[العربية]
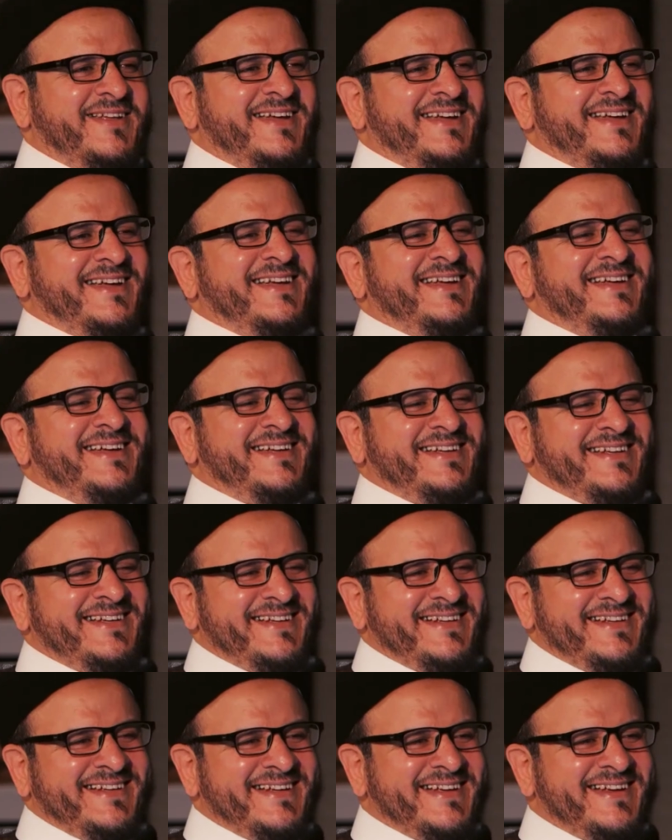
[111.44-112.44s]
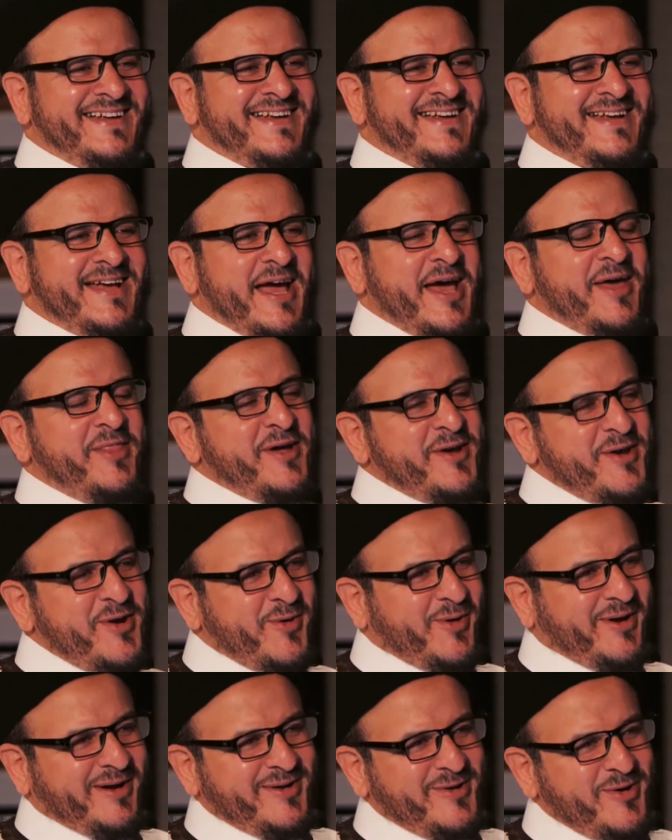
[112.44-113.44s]
هيك فيه قوه
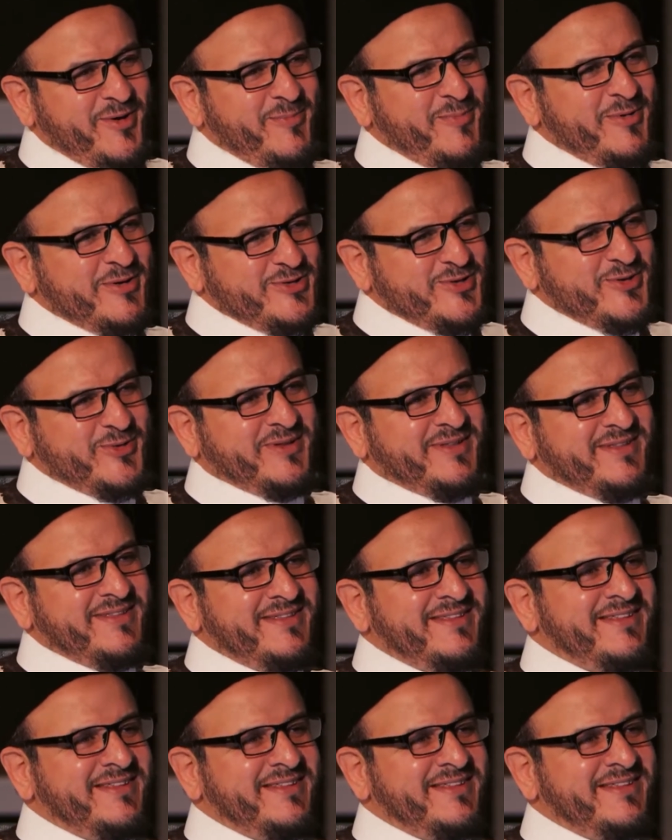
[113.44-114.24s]
في شده نعم، هذا النوع من